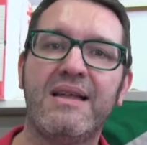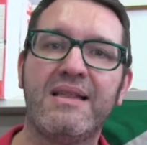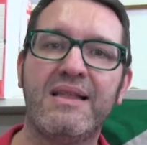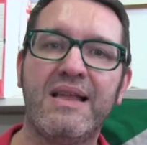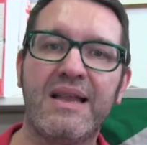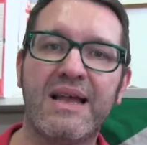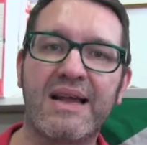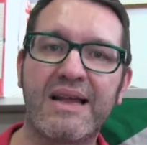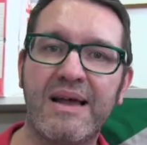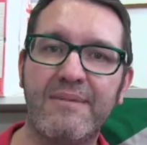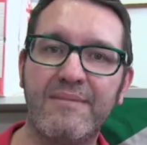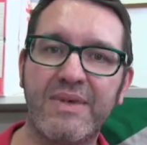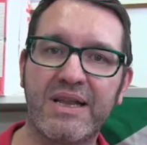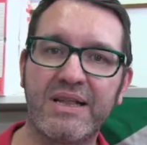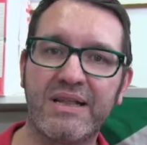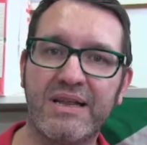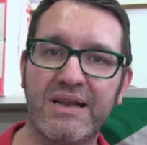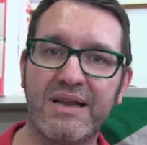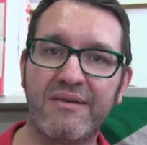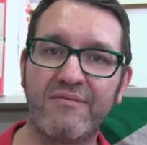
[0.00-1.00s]
della Camera
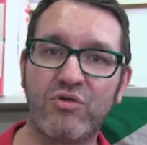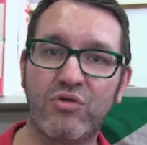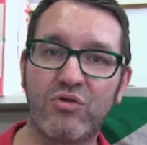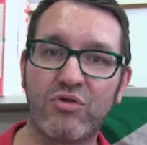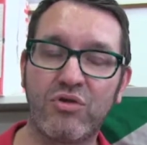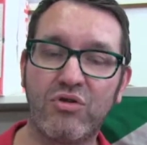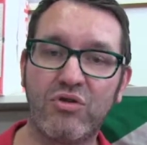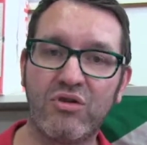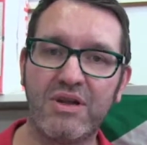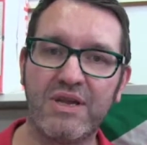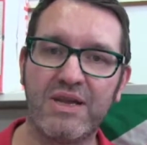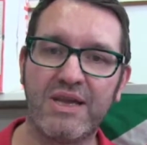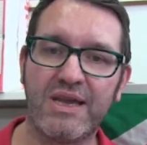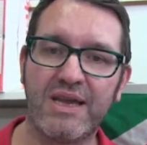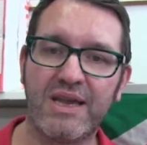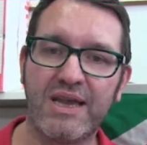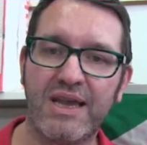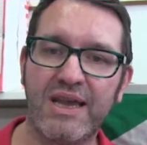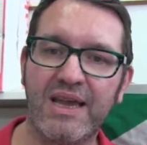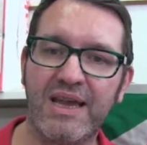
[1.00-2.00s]
del Lavoro
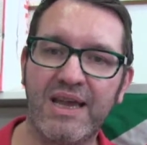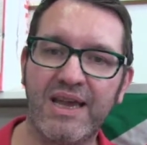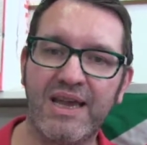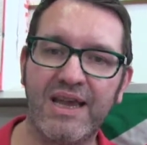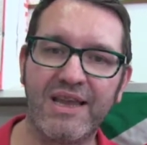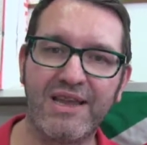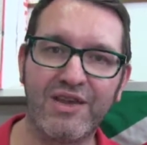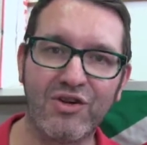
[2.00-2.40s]
e